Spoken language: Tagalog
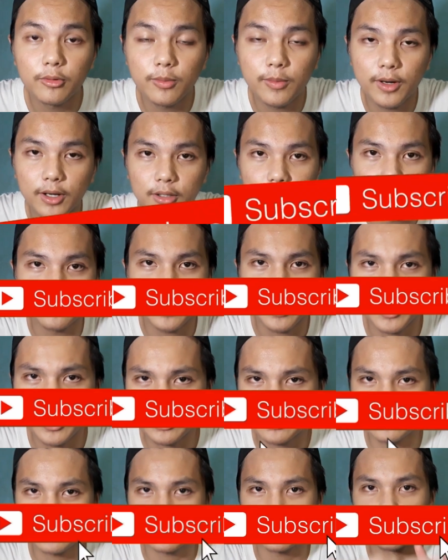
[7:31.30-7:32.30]
be part of the
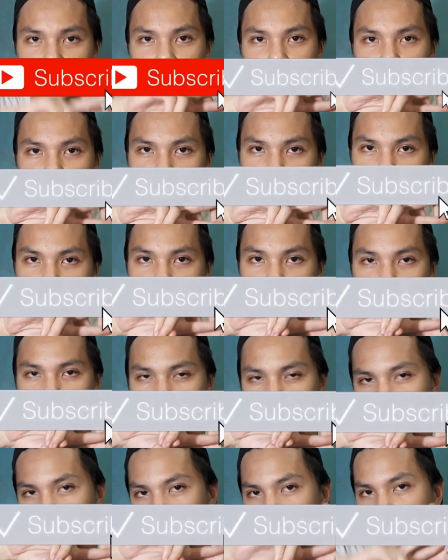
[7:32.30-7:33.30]
hashtag
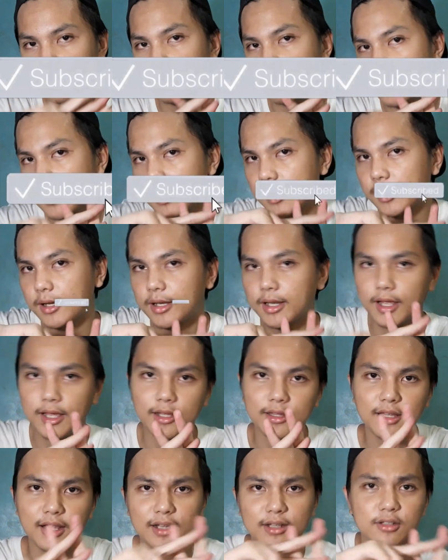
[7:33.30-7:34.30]
FDFAM na lumalaki na
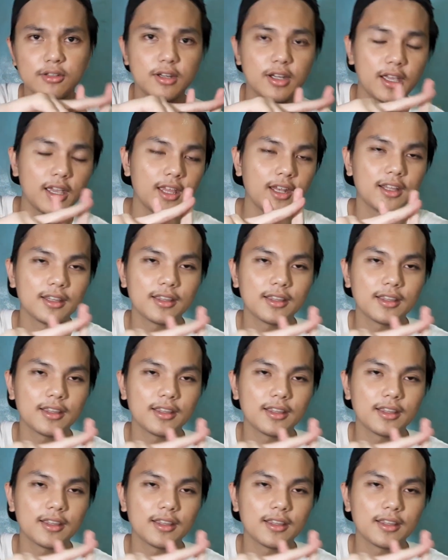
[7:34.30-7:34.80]
dahil 3K na